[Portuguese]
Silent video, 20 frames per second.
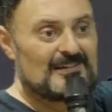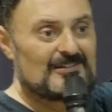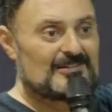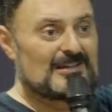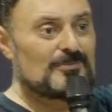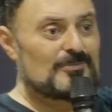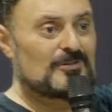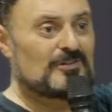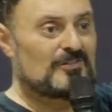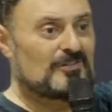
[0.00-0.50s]

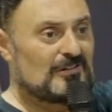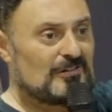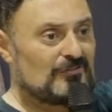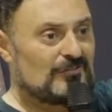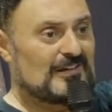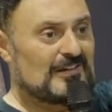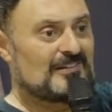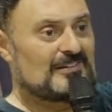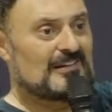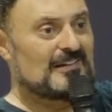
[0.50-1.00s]
Sabe o que
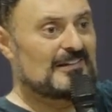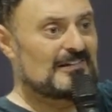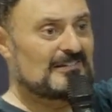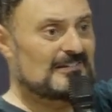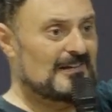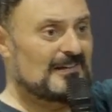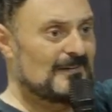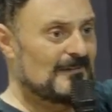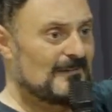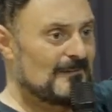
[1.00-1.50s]
significa essa
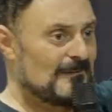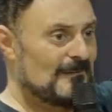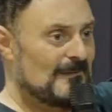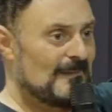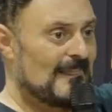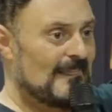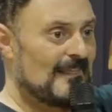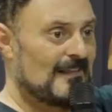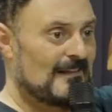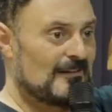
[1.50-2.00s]
letra
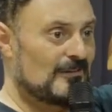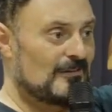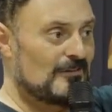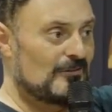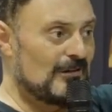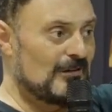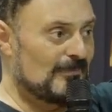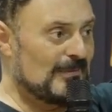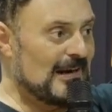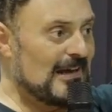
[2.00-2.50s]

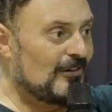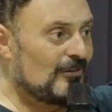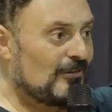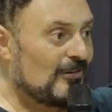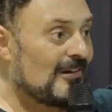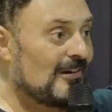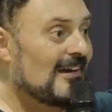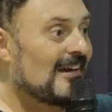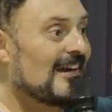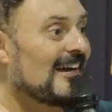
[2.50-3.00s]
no hebraico?
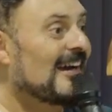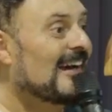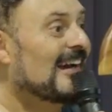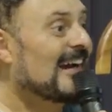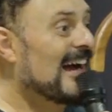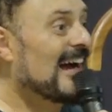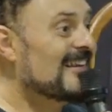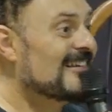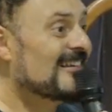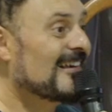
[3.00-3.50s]

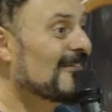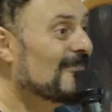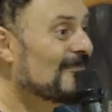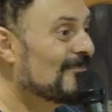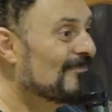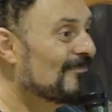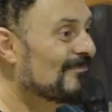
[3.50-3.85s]
Casa.